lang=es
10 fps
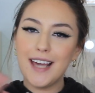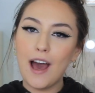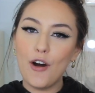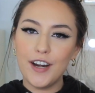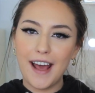Y
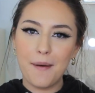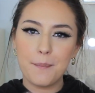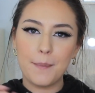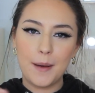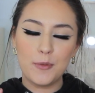ahora
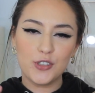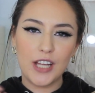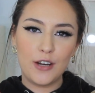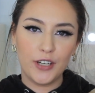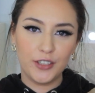
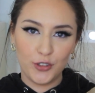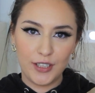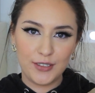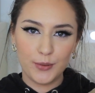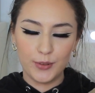vamos a lo que
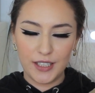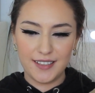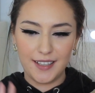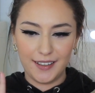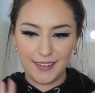todas
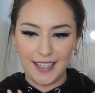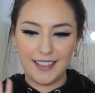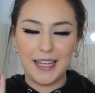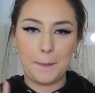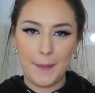ustedes
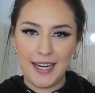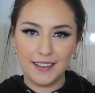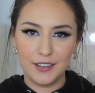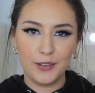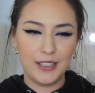están
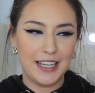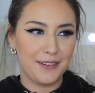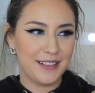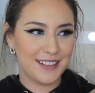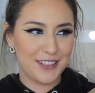esperando y a
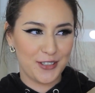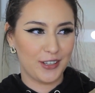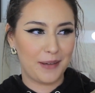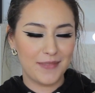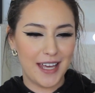la vez
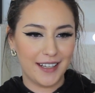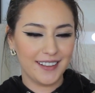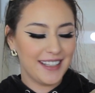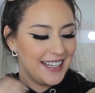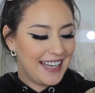yo
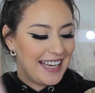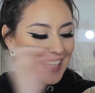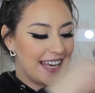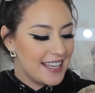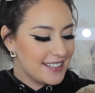también
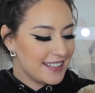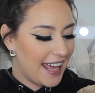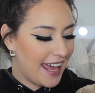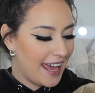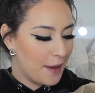que es
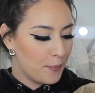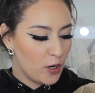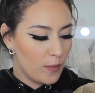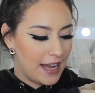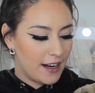eh,
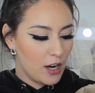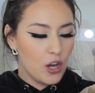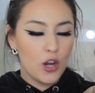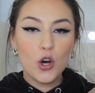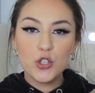probar
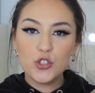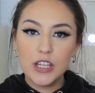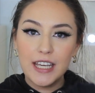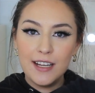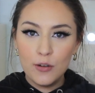los
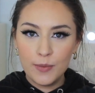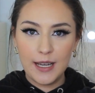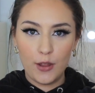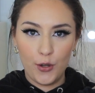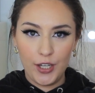
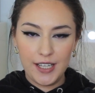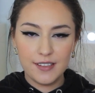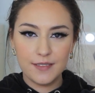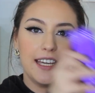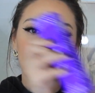
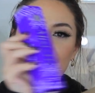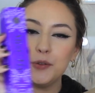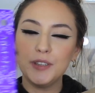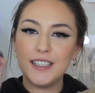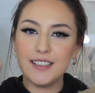iluminadores y
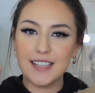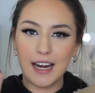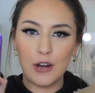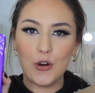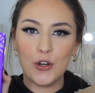
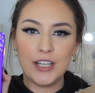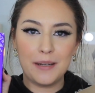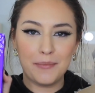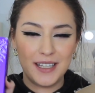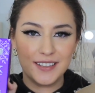utilizarlo con
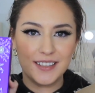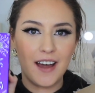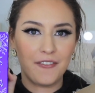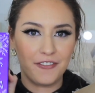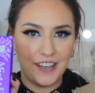el Mist
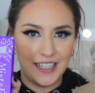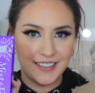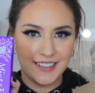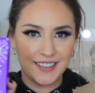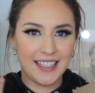and
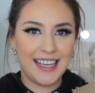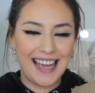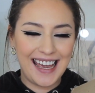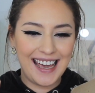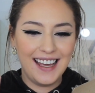Fix,
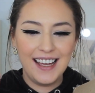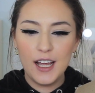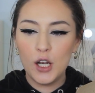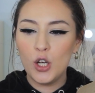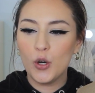que
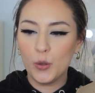lo